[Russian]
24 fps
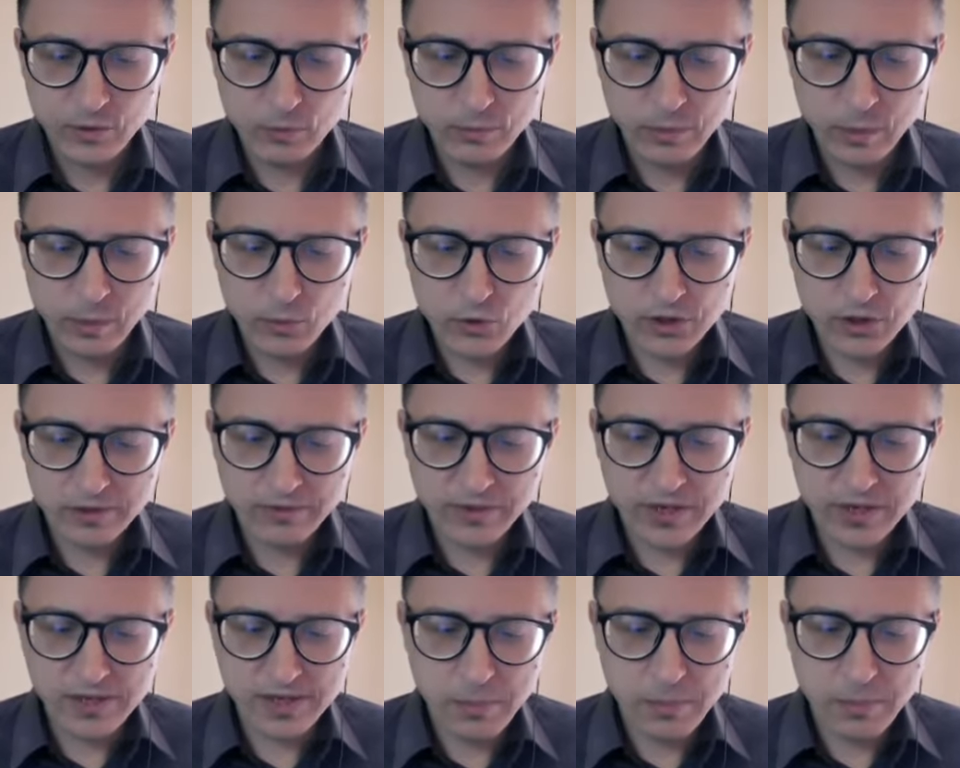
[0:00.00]
я думал, может,
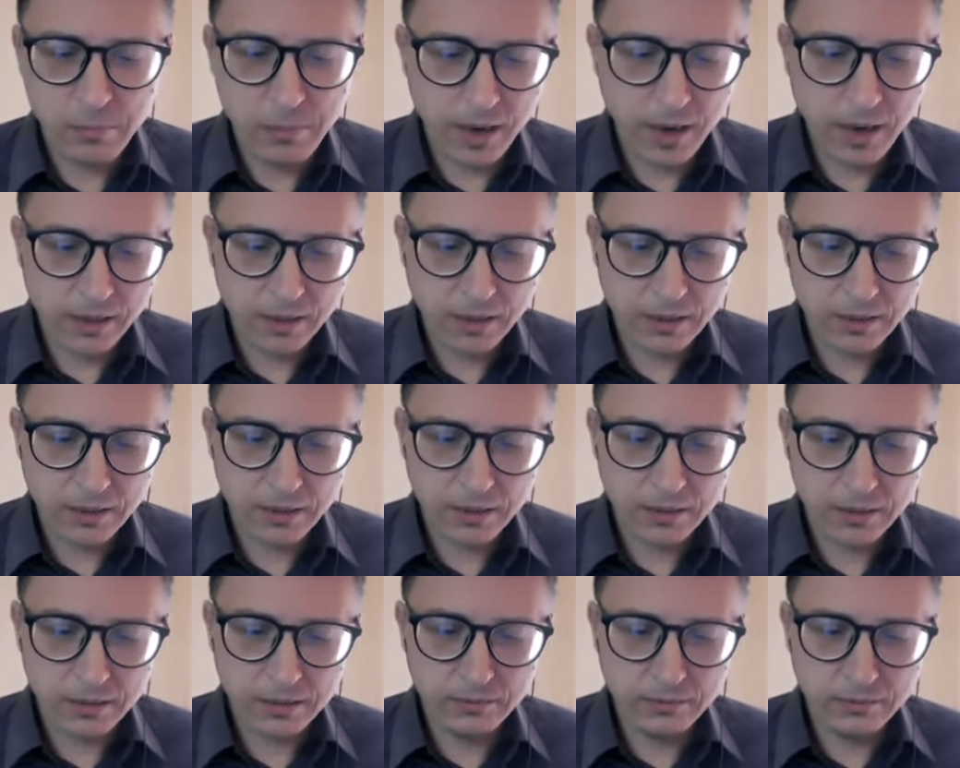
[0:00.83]
ваша
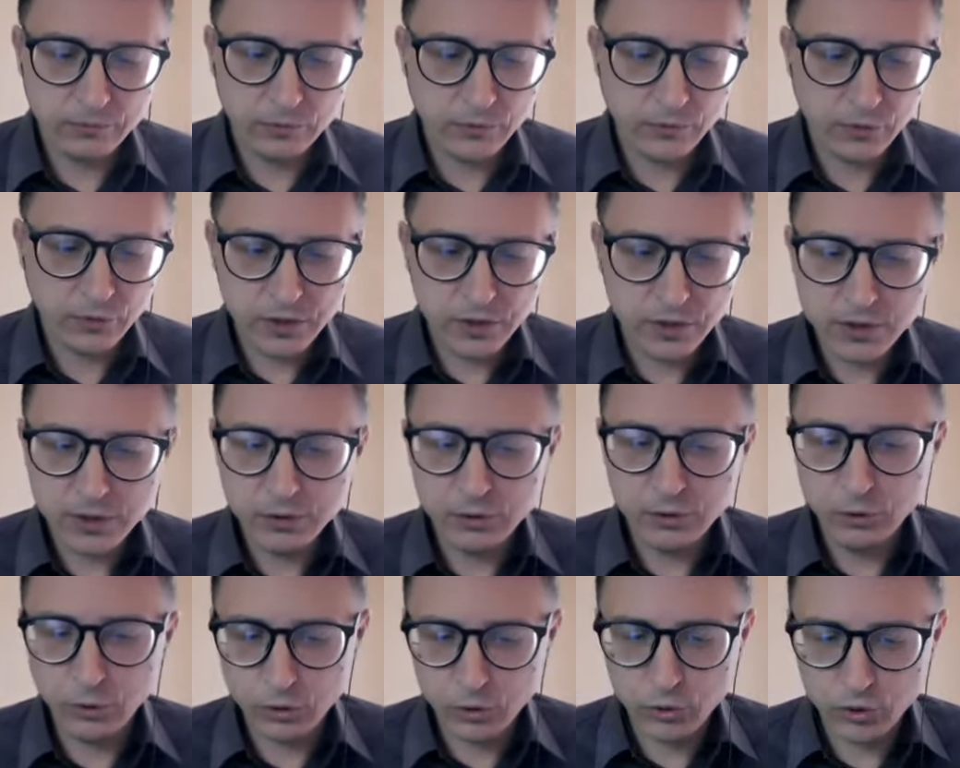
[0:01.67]
собака, ну, вроде
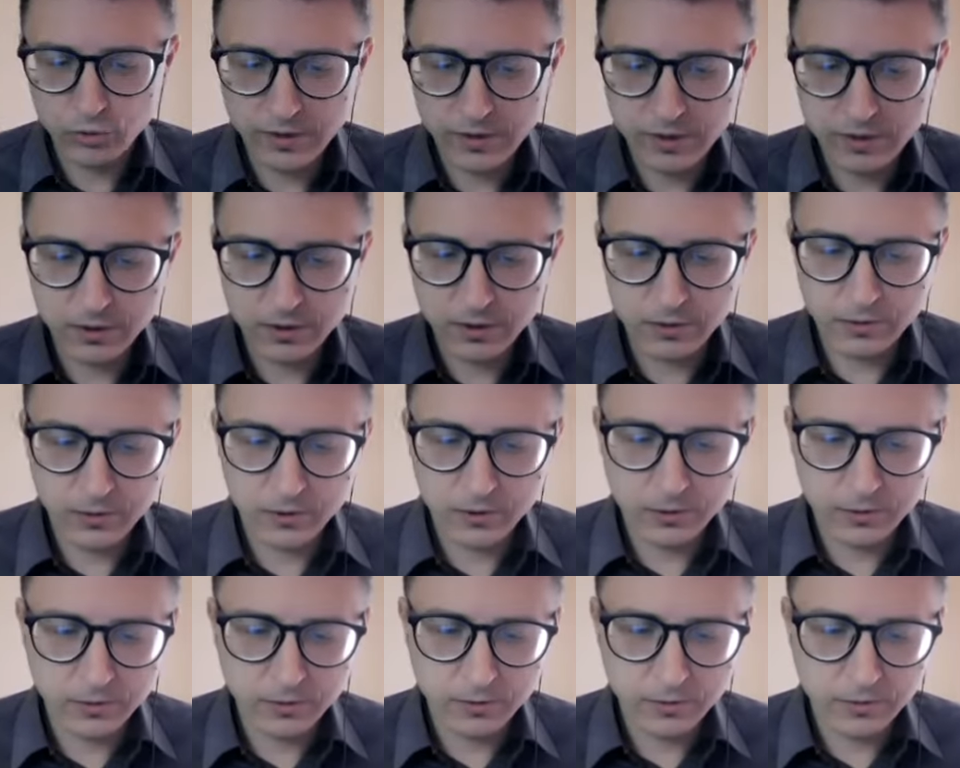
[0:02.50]
не дочь, у вас э, э,
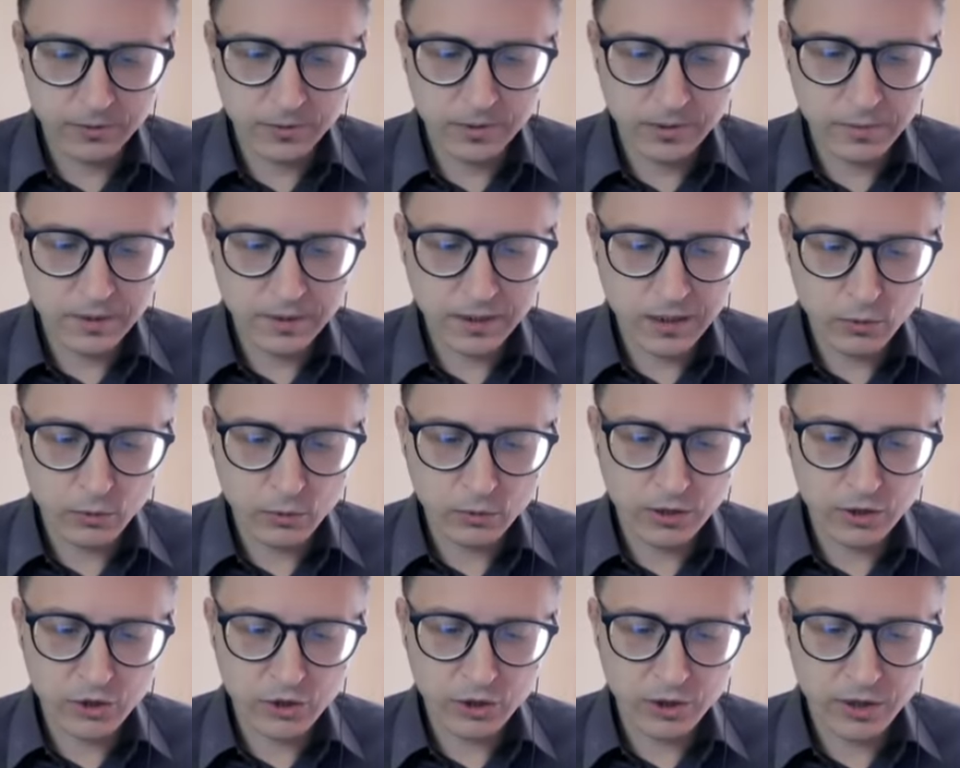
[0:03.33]
имена
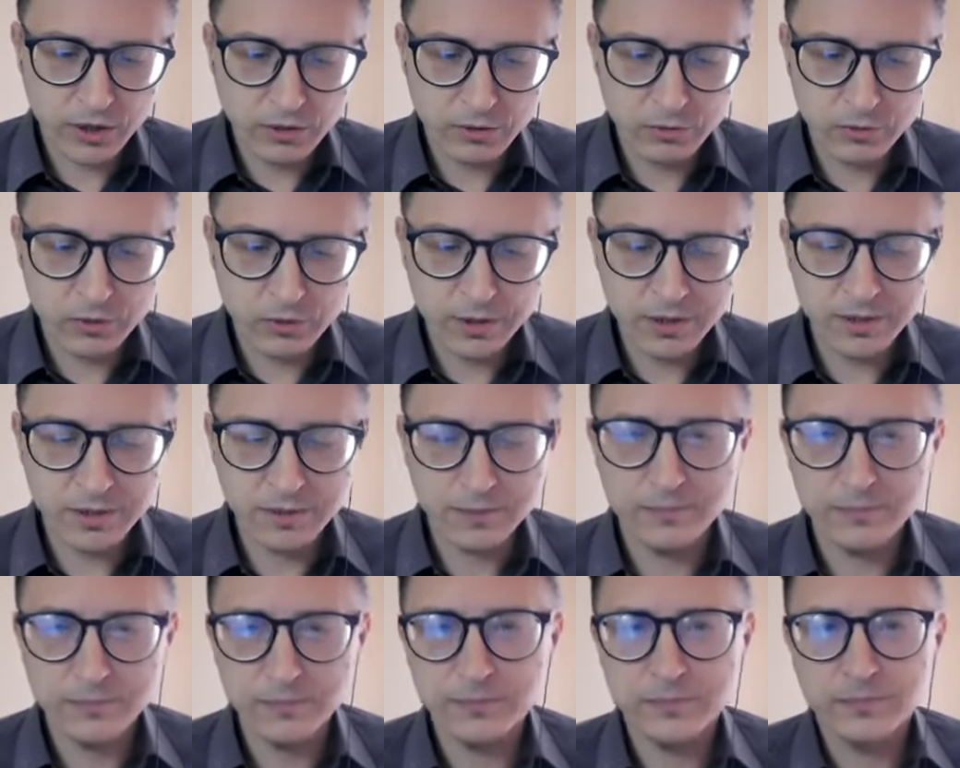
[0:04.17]
у дочерей
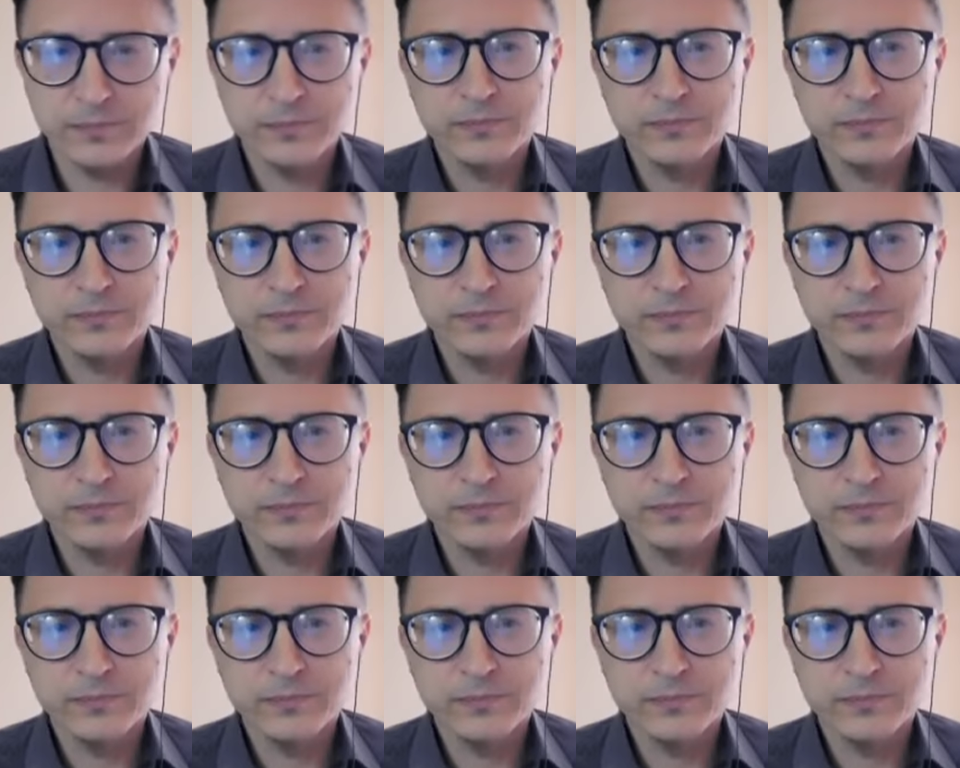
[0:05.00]
другие.